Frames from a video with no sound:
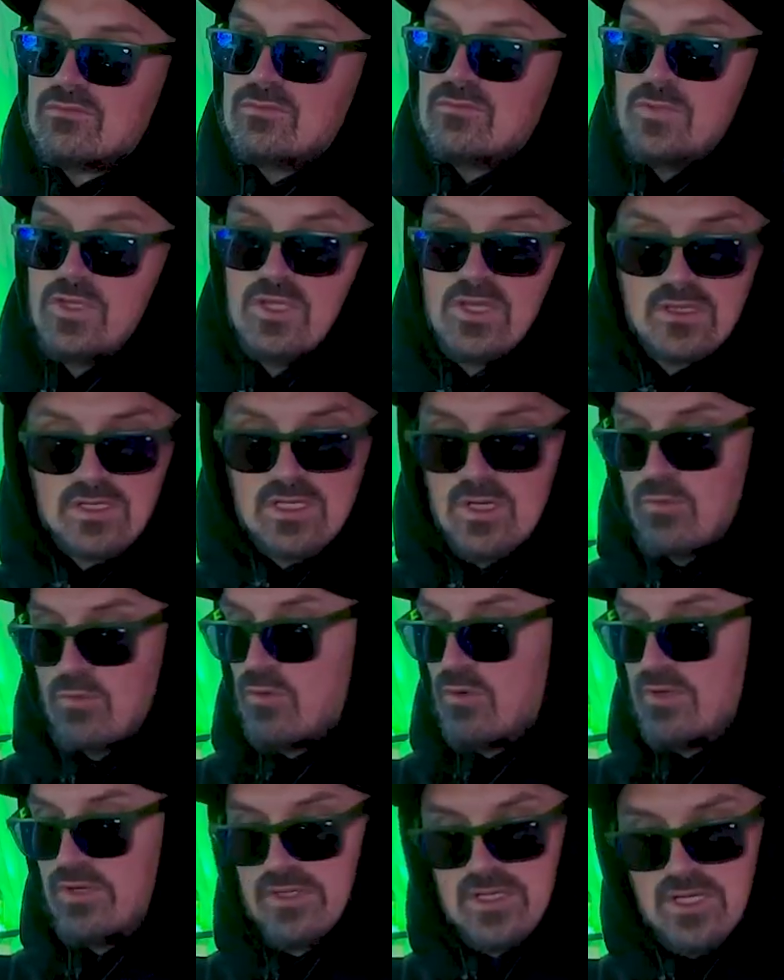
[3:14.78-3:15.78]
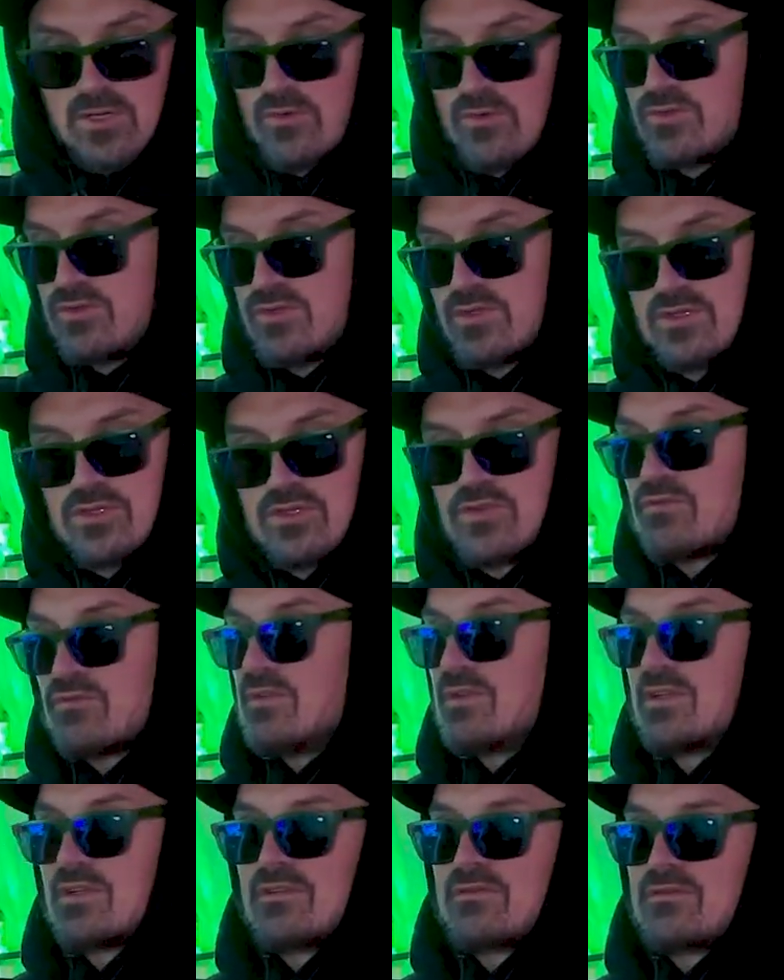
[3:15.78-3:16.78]
Ни алкоголь, ни наркотики, ничего
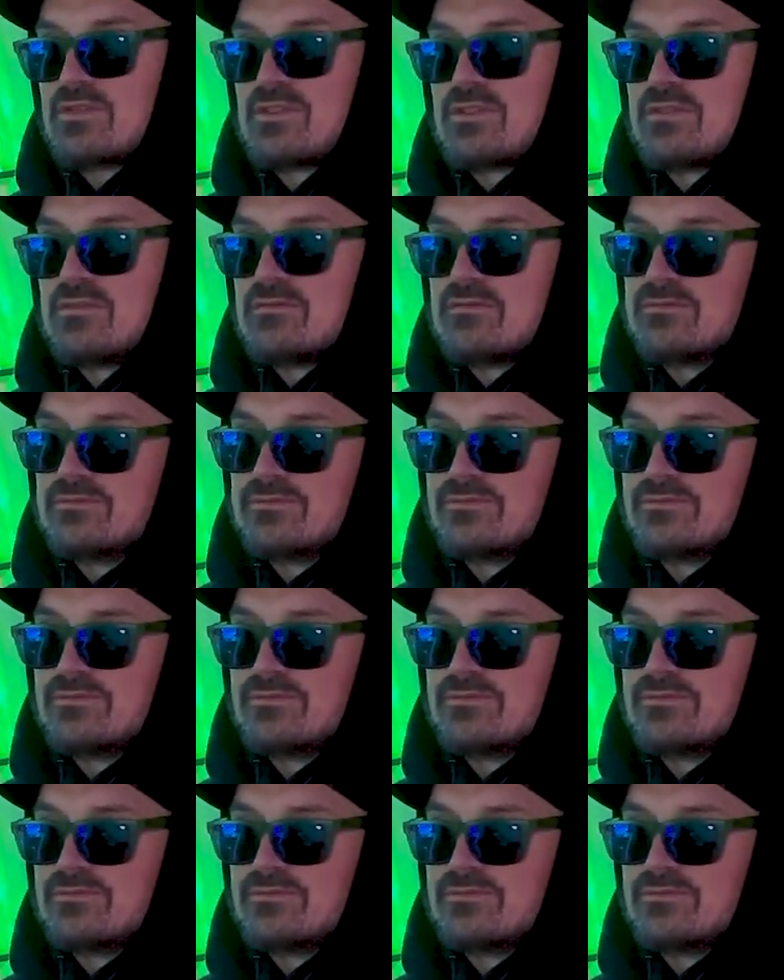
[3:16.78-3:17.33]
никогда в жизни.